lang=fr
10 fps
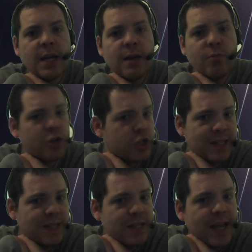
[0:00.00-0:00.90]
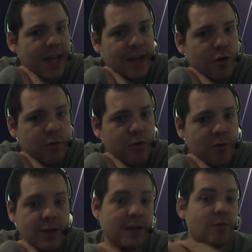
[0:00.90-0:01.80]
Moi, j'ai signé un
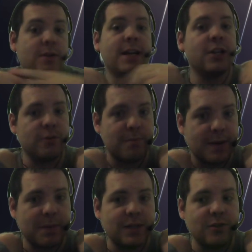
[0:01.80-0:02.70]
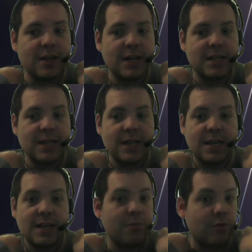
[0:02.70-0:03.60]
règlement qui engage ma personnalité,
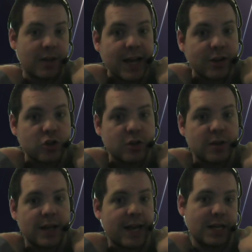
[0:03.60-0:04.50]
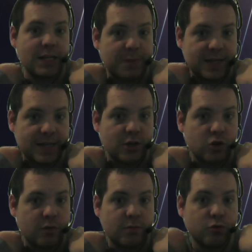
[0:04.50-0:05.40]
qui m'engage à respecter les
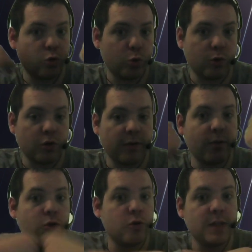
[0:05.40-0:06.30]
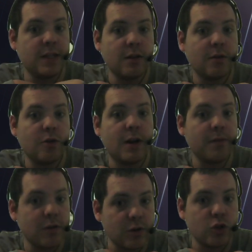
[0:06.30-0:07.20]
gens, chose que je fais au quotidien dans la vie de tous les